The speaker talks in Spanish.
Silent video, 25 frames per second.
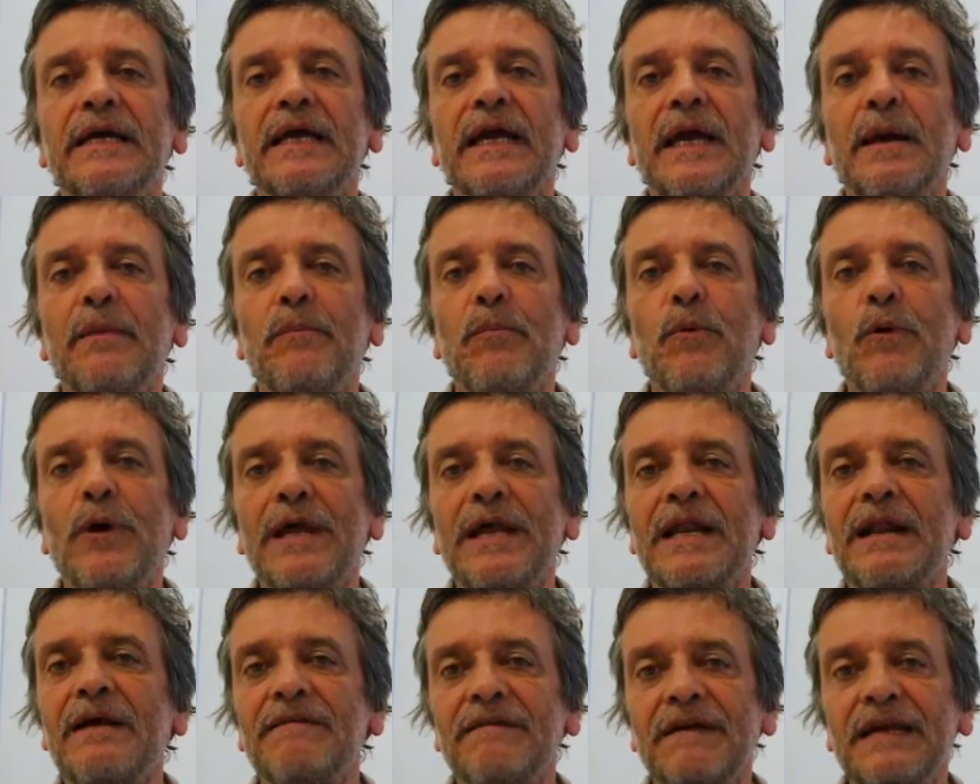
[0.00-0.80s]
que
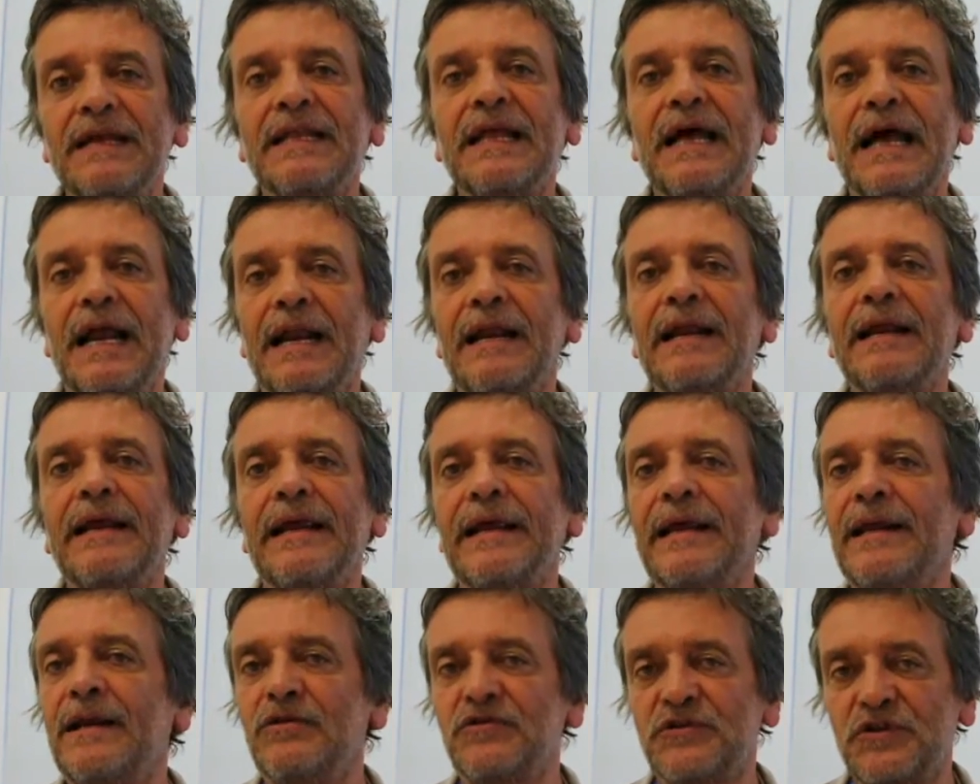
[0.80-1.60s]
pueden afectar
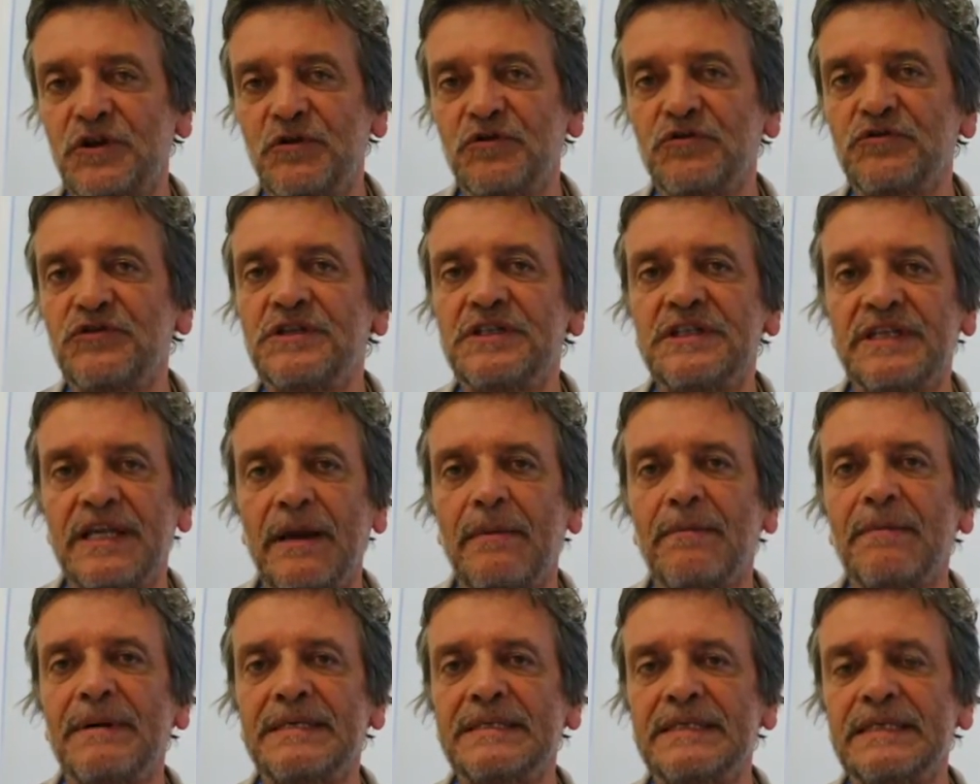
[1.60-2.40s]
eh, los
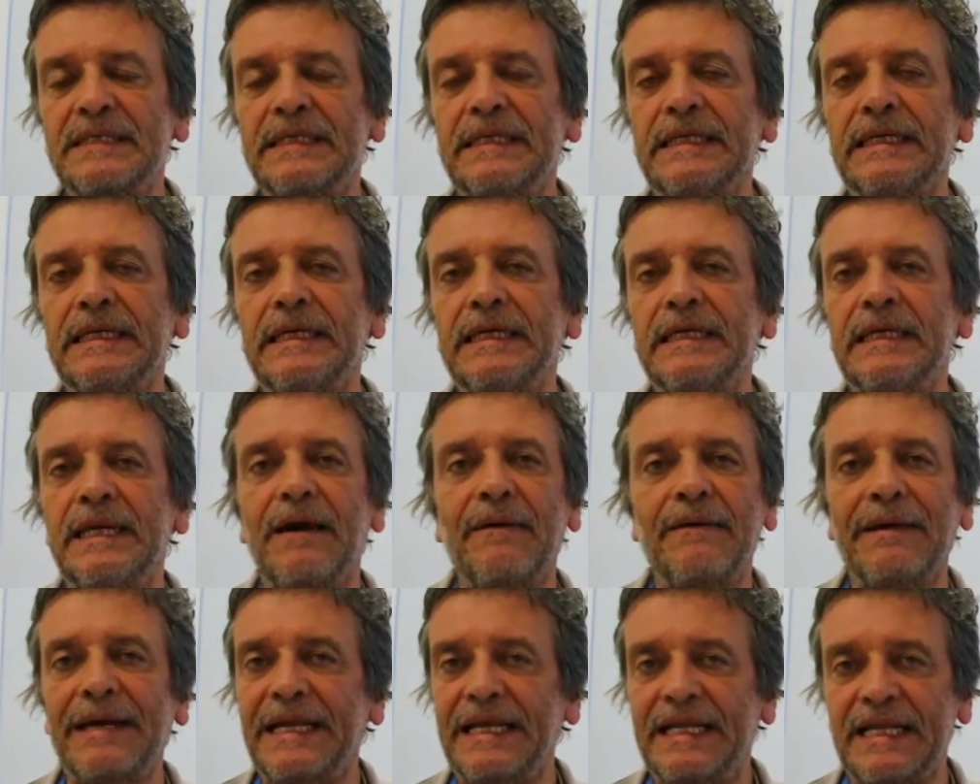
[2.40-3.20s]
ecosistemas y
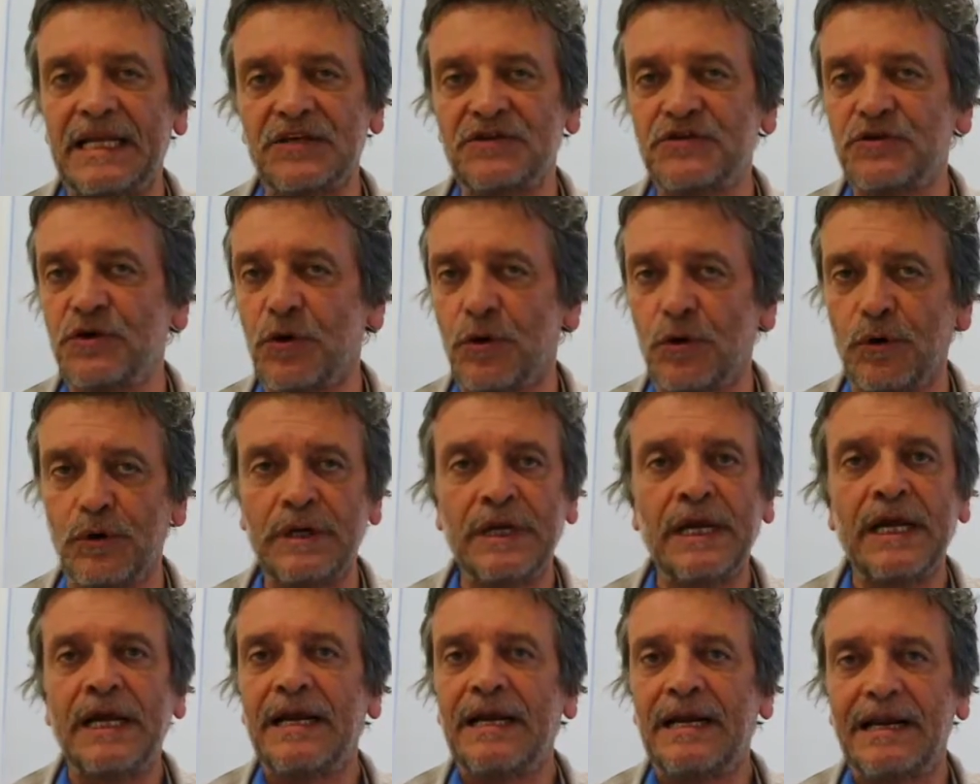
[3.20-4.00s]
la
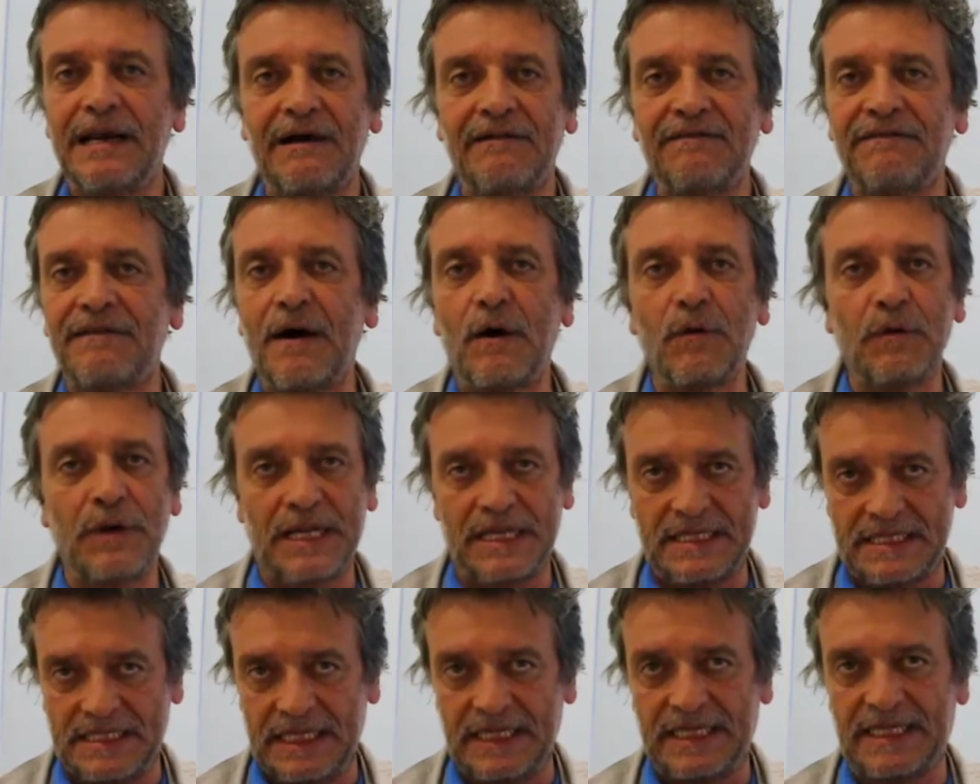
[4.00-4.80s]
vegetación, la
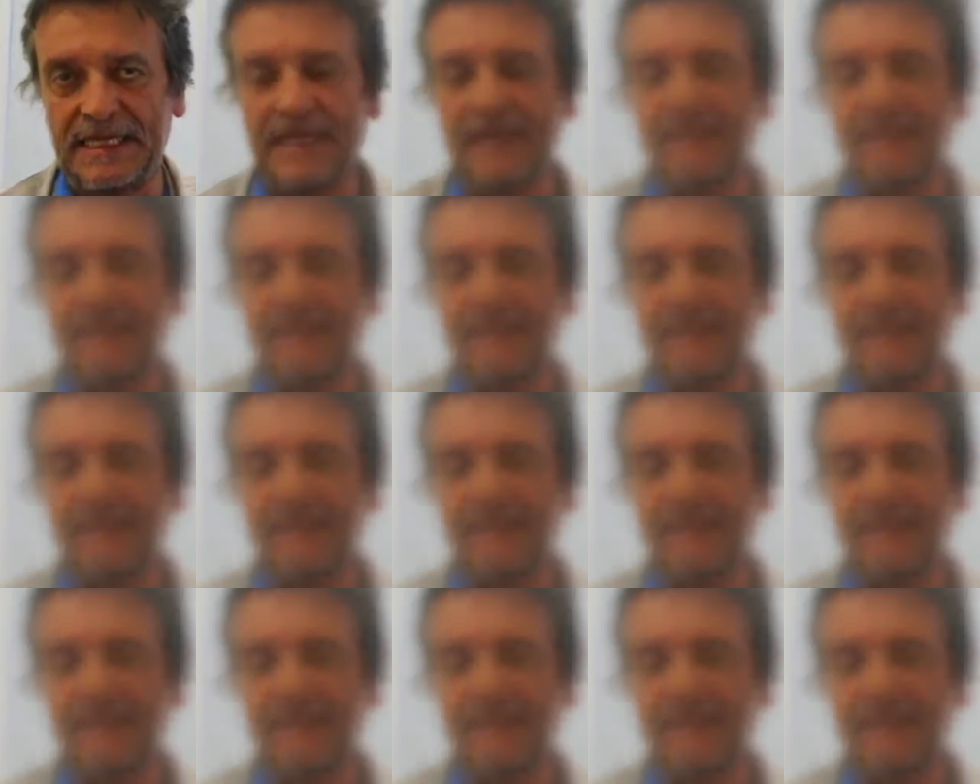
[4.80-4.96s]
fauna, etc.